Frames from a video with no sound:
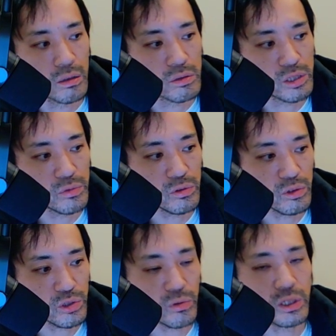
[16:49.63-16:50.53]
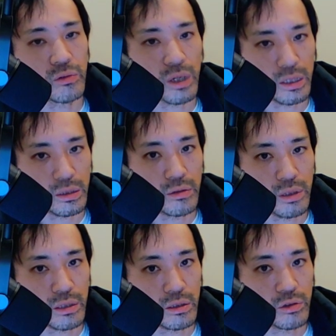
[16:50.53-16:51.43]
自分の商品を買ってく
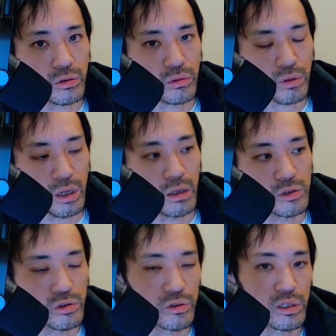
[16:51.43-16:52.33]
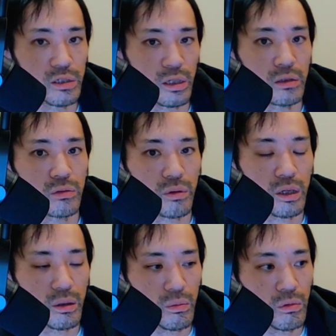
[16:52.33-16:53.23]
れてる人とか熟成さんと
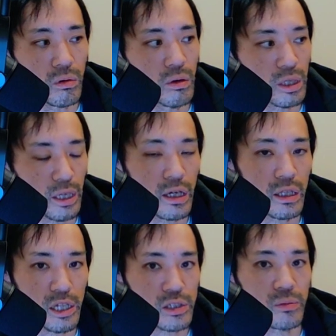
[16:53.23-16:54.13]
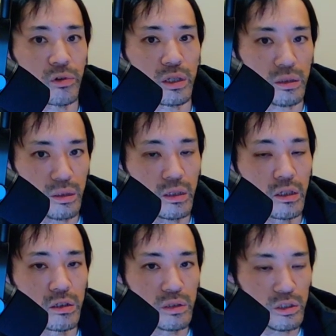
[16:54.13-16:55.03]
かを結果出してもらって
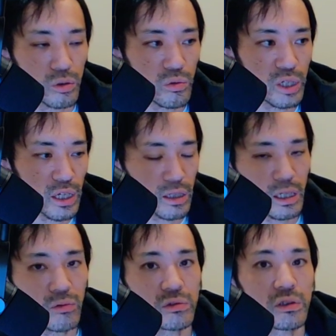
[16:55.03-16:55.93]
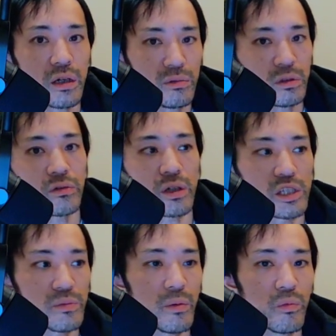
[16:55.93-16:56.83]
でその結果を使うっていうのが
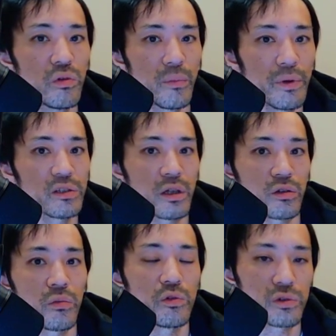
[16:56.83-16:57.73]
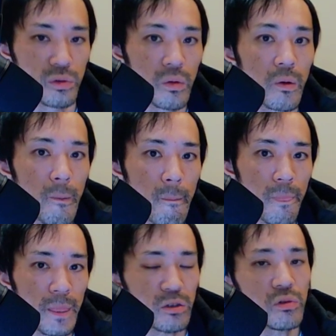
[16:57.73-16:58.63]
一番僕はベストだと思うんですよ。
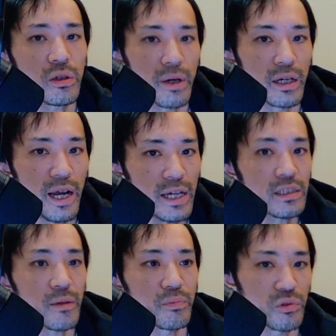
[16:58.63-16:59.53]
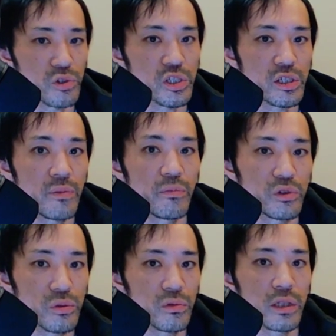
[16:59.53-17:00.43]
例えばライザップの CM も
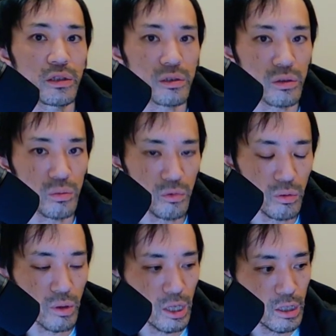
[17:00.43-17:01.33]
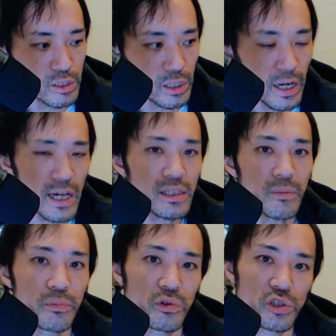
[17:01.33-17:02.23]
そうなんですけどもじゃあ
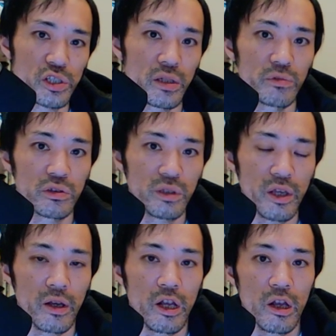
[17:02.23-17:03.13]
ライザップの CM って